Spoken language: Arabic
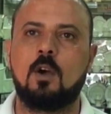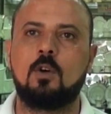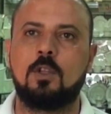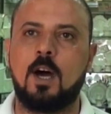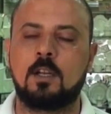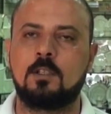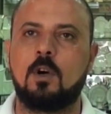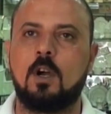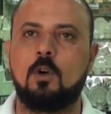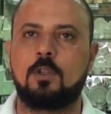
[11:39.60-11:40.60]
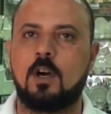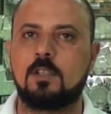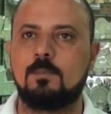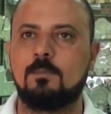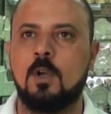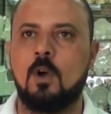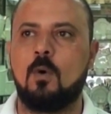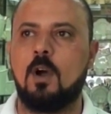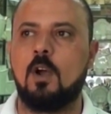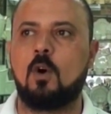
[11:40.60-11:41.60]
هياخد عرض وهياخد خصم
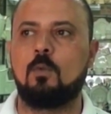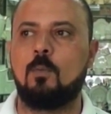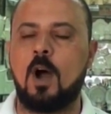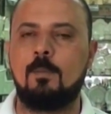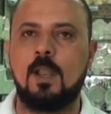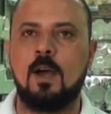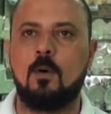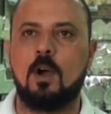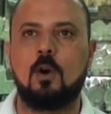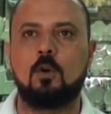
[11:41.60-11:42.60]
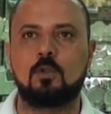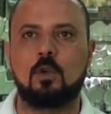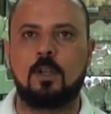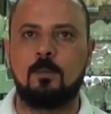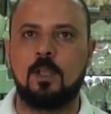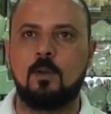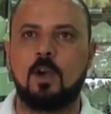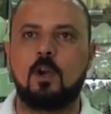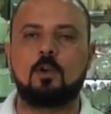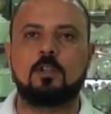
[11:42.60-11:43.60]
وهياخد معامله وهياخد ذوق جميل
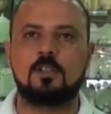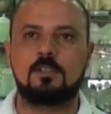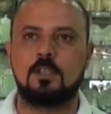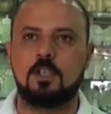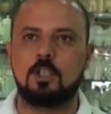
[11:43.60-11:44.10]
وهياخد راس